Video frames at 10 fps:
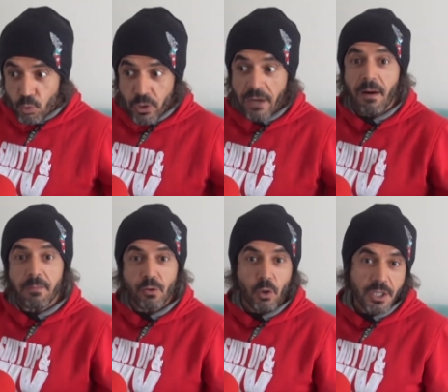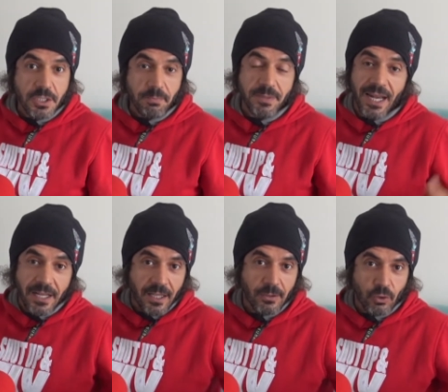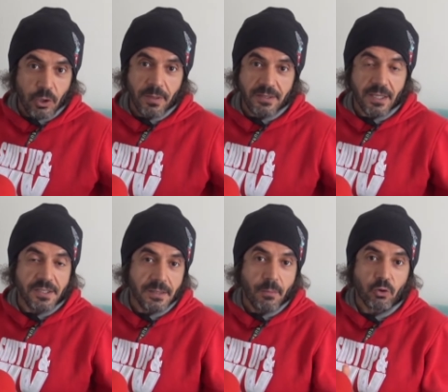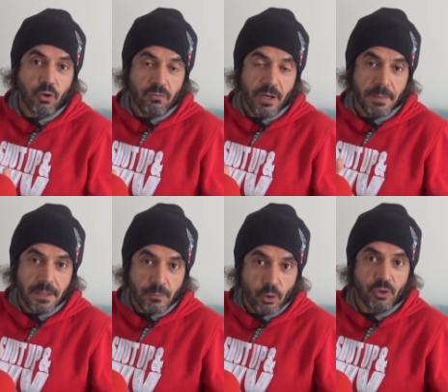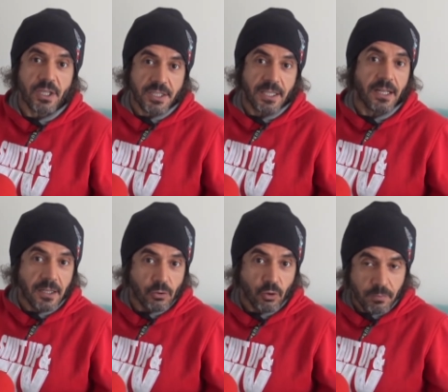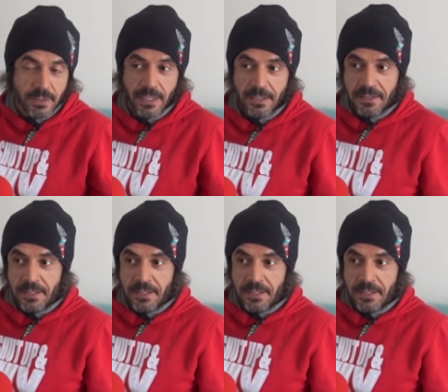Devamlı dolaşıp bir yerden atlıyorum. Hatta işte mottom var benim. Yüksek şeyler arıyorum diye.